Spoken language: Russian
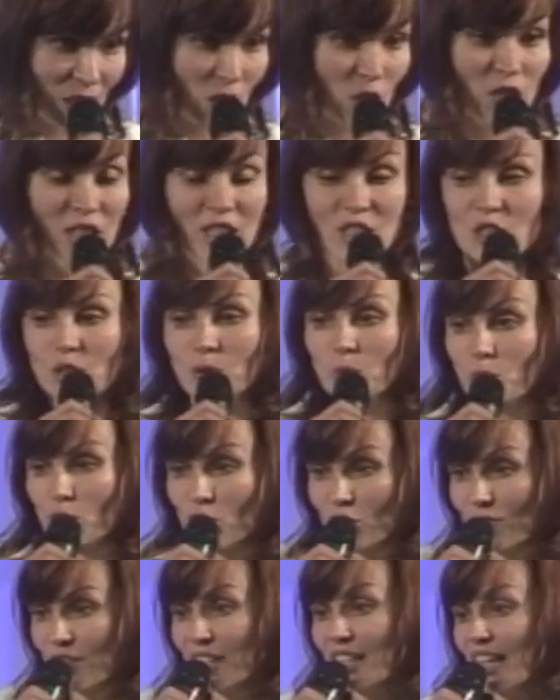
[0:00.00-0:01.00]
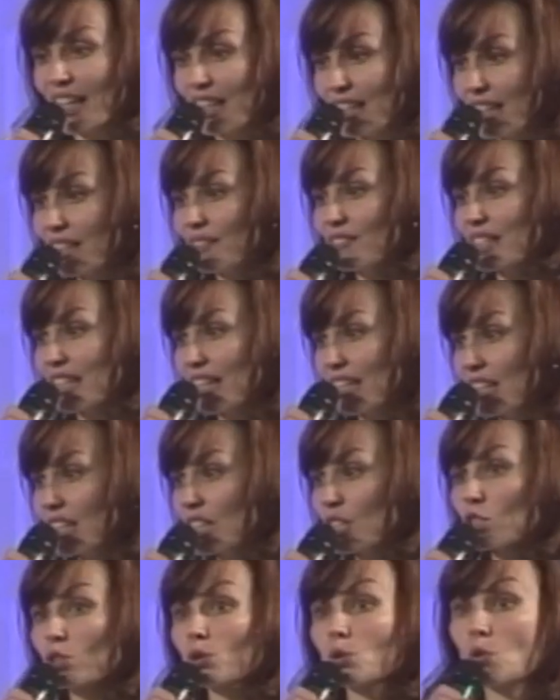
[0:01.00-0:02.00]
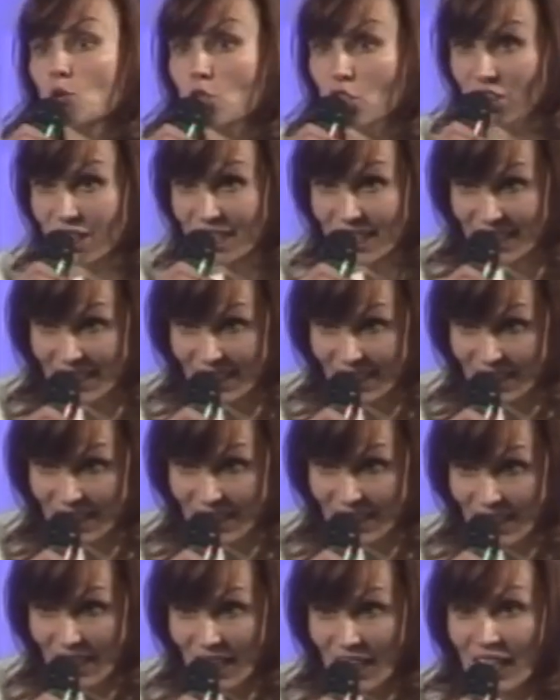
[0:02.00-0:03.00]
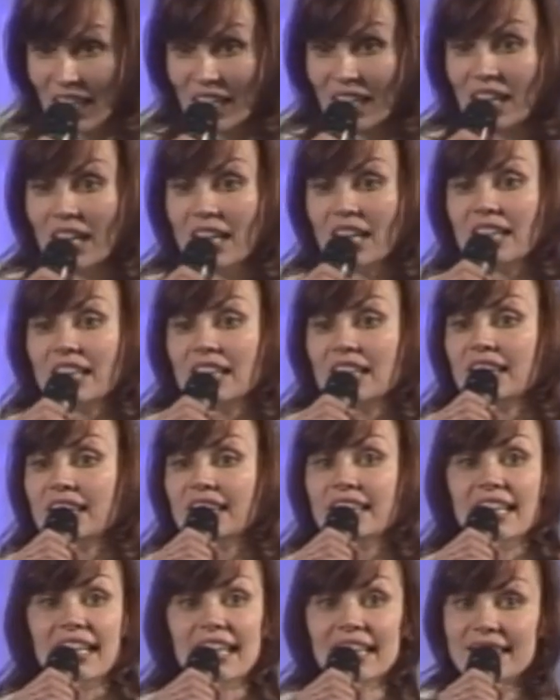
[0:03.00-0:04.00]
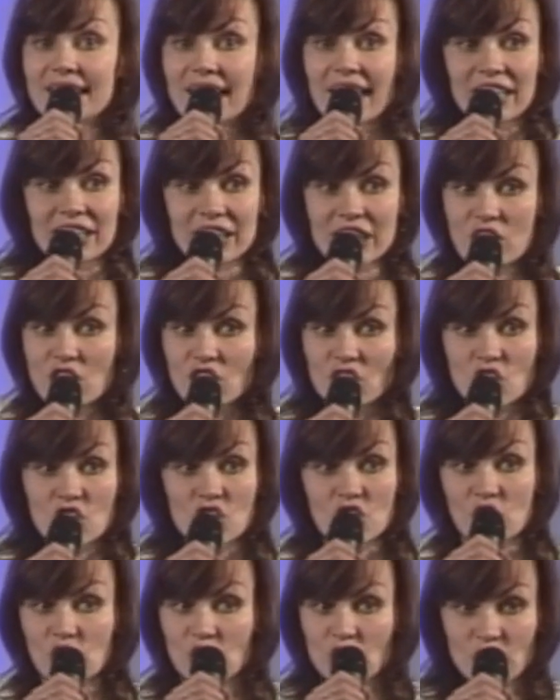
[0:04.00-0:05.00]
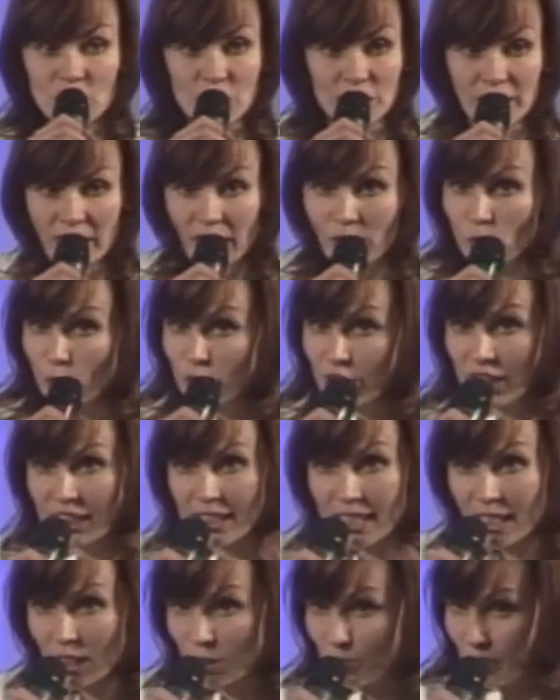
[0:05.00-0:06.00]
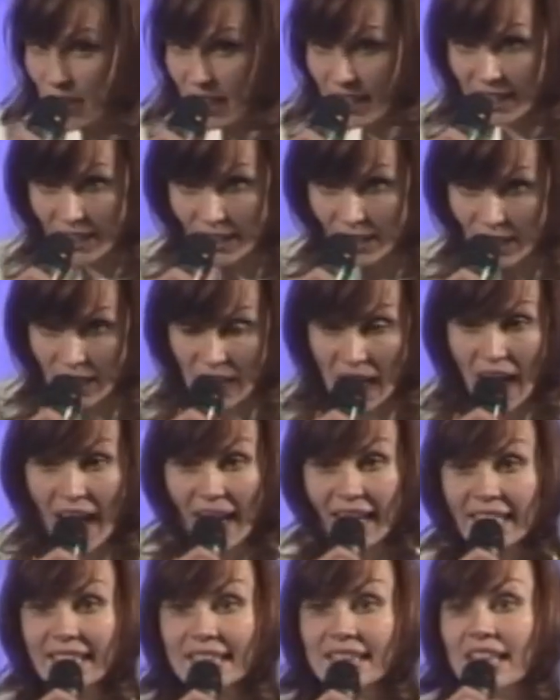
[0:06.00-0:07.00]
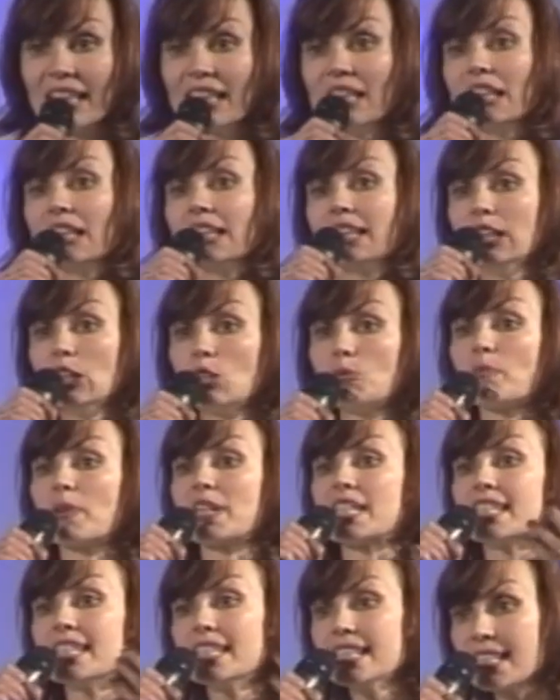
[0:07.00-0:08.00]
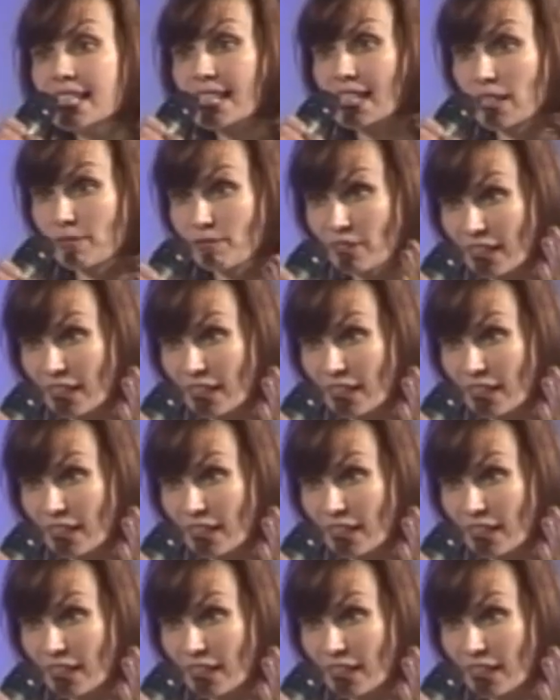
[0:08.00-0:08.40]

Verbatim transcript: и есть тоже всякие-всякие сложности. И, э, и это, конечно же, никакое не лицемерие, а это их позиция